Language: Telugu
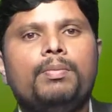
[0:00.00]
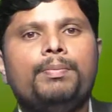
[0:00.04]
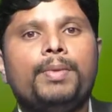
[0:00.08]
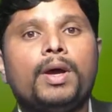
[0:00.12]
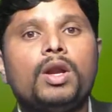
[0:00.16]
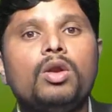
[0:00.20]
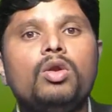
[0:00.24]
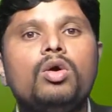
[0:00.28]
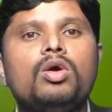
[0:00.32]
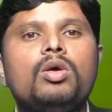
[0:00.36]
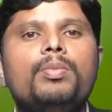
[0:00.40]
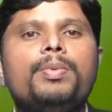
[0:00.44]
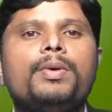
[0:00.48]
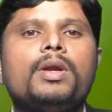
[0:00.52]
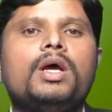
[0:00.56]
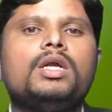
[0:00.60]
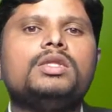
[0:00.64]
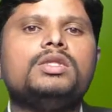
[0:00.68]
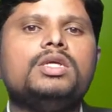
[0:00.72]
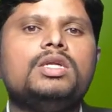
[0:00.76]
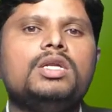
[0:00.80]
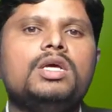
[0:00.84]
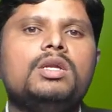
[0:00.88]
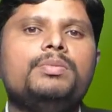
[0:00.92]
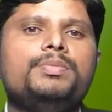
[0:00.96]
పరలోక
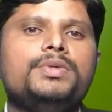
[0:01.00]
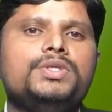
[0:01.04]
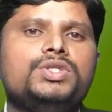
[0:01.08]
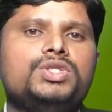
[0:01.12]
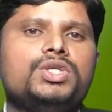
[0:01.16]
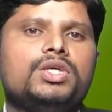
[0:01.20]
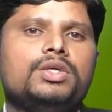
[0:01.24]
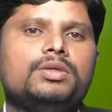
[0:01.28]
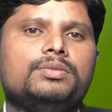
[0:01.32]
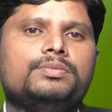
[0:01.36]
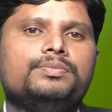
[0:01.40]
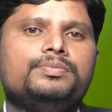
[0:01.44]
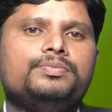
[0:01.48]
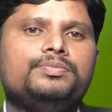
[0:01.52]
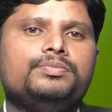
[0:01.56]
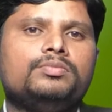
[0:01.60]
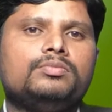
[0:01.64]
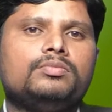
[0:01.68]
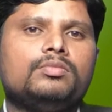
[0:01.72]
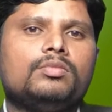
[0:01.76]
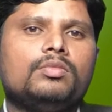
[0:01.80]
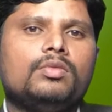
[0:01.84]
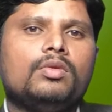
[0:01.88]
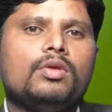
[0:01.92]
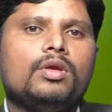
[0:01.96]
ప్రార్థన నేర్పించాడు
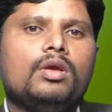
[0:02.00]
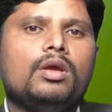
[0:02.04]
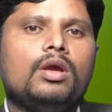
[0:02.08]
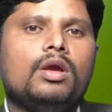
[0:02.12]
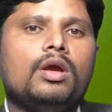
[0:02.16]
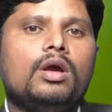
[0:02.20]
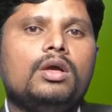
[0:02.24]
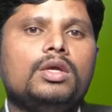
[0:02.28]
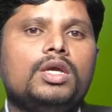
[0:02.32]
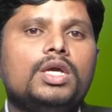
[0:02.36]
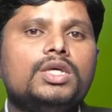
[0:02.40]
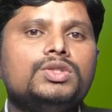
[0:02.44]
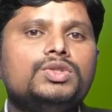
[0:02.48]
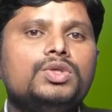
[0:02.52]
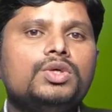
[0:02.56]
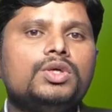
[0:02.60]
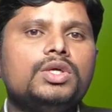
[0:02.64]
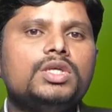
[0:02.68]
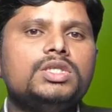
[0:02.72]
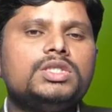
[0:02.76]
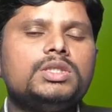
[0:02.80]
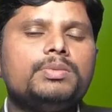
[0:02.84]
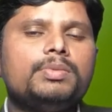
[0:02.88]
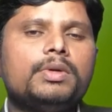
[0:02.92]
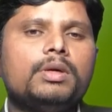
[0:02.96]

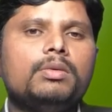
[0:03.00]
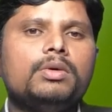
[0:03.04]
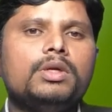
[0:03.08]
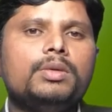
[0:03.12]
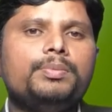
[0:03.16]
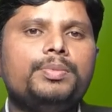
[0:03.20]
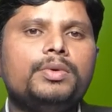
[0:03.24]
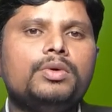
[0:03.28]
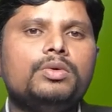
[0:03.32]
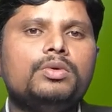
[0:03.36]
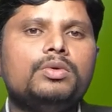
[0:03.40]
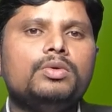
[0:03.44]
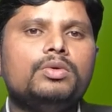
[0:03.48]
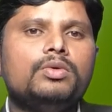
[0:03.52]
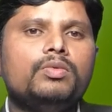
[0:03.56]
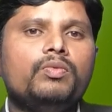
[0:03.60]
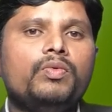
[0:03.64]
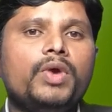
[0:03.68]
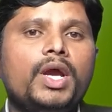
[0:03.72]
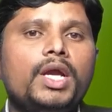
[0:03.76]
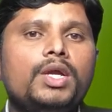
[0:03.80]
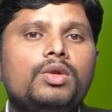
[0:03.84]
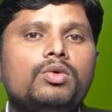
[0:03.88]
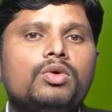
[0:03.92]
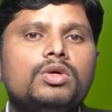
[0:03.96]
యేసుక్రీస్తు ప్రభు ఇప్పుడు
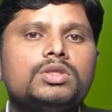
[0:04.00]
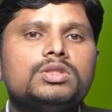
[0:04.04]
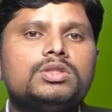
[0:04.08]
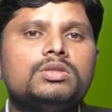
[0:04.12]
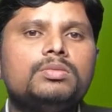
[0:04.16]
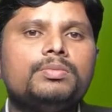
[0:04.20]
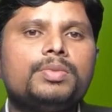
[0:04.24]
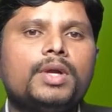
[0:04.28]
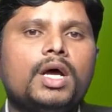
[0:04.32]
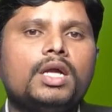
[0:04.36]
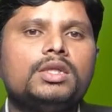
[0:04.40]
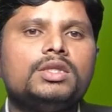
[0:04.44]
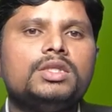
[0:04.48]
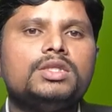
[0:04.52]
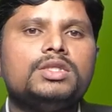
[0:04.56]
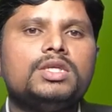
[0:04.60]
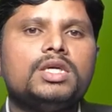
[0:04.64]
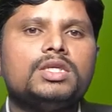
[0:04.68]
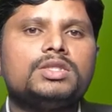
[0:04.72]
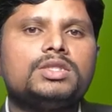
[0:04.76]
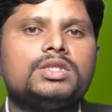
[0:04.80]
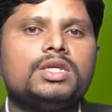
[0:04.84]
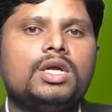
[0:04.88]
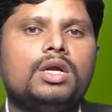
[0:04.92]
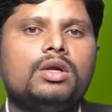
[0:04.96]
వేటి కోసం ప్రార్థన
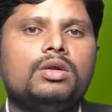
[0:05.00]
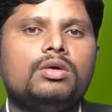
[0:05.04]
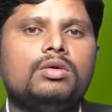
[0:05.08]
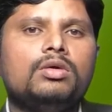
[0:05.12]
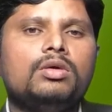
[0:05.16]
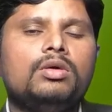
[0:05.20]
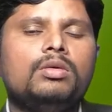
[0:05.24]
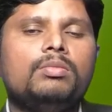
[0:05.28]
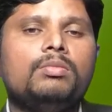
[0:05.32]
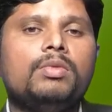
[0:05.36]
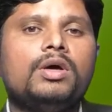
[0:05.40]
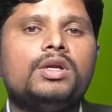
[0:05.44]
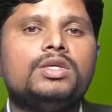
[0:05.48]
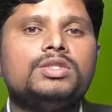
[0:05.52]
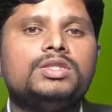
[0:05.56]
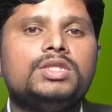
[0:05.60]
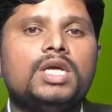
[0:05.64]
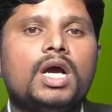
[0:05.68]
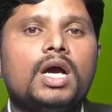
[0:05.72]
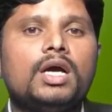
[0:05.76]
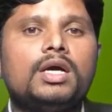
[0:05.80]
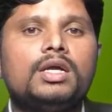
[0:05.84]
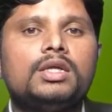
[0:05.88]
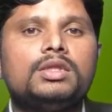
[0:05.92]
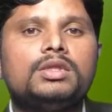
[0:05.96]
చేస్తున్నాడో మనం
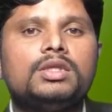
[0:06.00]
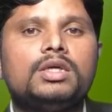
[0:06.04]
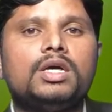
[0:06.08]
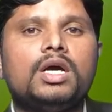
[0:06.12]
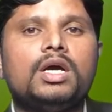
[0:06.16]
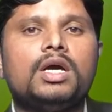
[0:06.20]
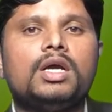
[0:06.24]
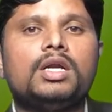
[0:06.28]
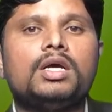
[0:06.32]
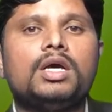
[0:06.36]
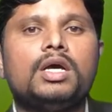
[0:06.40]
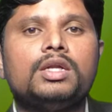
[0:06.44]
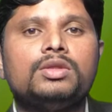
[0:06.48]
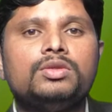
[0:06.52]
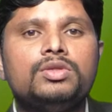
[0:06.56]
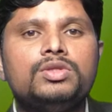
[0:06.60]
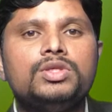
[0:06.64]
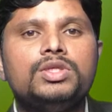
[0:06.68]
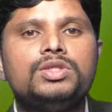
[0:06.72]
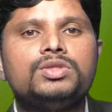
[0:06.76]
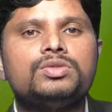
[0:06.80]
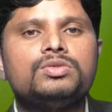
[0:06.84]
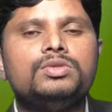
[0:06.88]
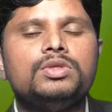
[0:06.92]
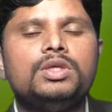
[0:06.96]
జాగ్రత్తగా కనుక అర్థం
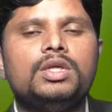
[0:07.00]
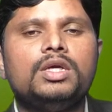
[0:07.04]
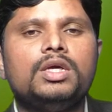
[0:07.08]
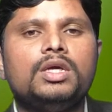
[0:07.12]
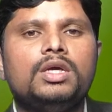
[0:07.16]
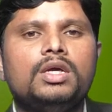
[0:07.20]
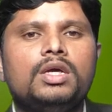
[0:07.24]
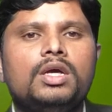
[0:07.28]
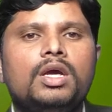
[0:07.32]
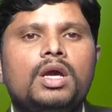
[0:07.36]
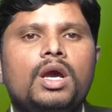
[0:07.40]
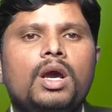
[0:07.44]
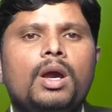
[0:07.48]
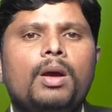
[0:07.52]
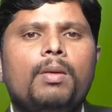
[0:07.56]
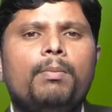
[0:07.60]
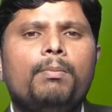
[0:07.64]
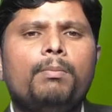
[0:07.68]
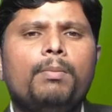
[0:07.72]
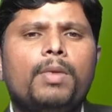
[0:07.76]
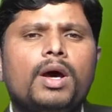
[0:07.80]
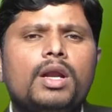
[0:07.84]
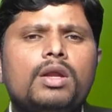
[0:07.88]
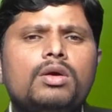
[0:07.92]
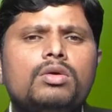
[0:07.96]
చేసుకుంటే
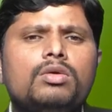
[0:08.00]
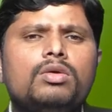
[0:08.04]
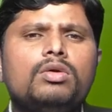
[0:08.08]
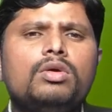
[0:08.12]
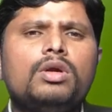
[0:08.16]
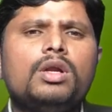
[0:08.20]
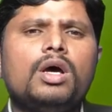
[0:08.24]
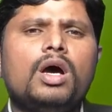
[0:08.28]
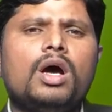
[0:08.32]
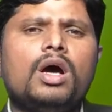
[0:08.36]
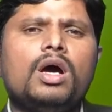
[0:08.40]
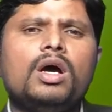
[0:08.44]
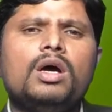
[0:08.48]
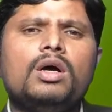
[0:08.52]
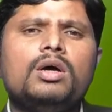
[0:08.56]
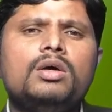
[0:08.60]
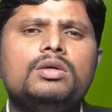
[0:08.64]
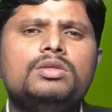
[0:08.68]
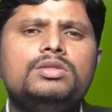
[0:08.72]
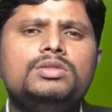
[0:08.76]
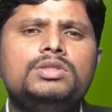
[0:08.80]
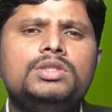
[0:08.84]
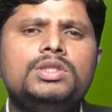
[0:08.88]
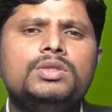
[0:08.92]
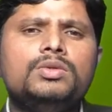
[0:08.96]
మనం కూడా
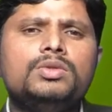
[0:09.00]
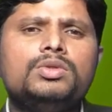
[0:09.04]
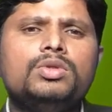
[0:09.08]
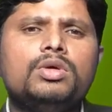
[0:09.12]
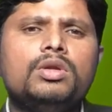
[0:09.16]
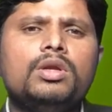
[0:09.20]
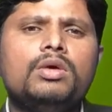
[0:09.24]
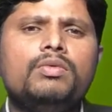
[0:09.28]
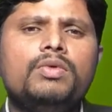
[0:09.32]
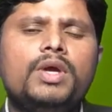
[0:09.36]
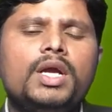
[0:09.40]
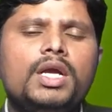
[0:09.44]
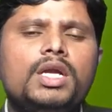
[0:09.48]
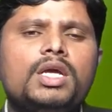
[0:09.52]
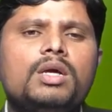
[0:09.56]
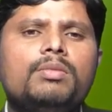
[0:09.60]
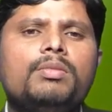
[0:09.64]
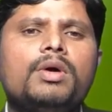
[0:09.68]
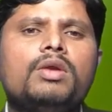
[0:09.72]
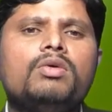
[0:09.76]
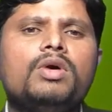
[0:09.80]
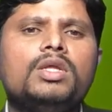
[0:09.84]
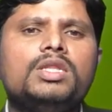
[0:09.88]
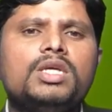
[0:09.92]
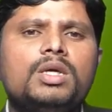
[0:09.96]
జీవితంలో వేటికి
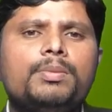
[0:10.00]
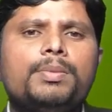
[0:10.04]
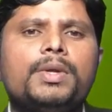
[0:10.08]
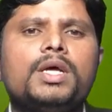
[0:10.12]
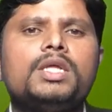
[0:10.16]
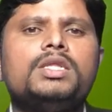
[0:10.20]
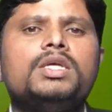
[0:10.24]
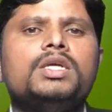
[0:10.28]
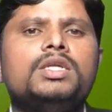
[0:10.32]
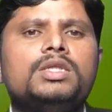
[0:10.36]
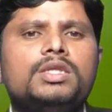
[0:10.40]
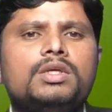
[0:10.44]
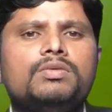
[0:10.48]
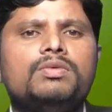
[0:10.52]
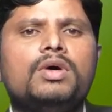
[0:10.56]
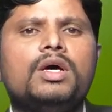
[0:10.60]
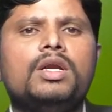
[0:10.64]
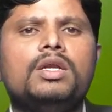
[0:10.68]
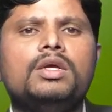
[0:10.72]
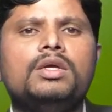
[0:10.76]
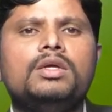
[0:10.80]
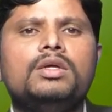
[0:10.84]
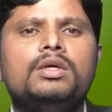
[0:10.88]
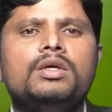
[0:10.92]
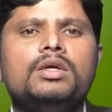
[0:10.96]
మనం అధిక ప్రాధాన్యత
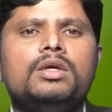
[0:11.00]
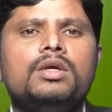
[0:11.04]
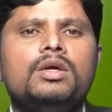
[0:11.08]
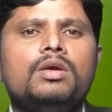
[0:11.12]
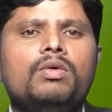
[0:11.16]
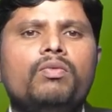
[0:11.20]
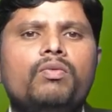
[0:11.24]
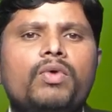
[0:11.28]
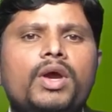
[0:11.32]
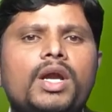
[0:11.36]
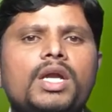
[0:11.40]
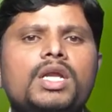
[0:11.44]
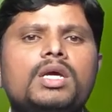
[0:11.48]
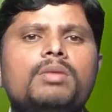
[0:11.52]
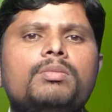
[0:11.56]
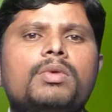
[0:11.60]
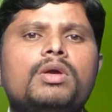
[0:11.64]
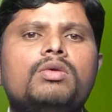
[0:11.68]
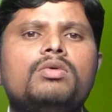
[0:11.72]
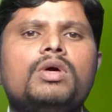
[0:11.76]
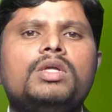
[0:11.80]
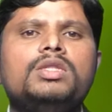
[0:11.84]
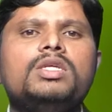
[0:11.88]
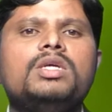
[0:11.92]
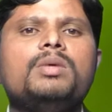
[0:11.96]
ఇవ్వాలి వేటికి
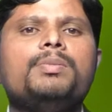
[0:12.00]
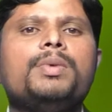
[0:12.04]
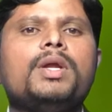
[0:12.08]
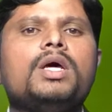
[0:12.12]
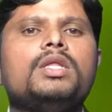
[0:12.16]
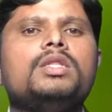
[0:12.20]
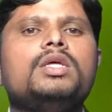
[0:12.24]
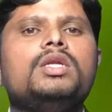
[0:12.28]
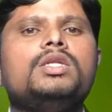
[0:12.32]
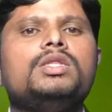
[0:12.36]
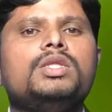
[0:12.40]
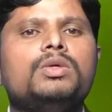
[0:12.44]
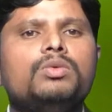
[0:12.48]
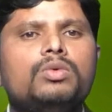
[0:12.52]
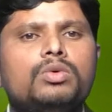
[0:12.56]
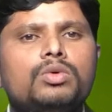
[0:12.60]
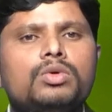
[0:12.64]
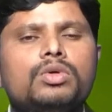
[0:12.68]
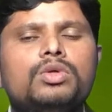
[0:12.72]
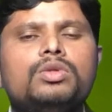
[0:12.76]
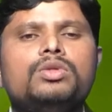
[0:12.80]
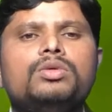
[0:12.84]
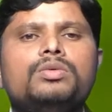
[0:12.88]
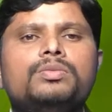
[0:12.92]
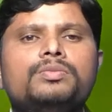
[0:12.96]
మనం అధిక ప్రాధాన్యత
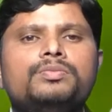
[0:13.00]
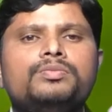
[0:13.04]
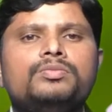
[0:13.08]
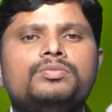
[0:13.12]
ఇవ్వకూడదు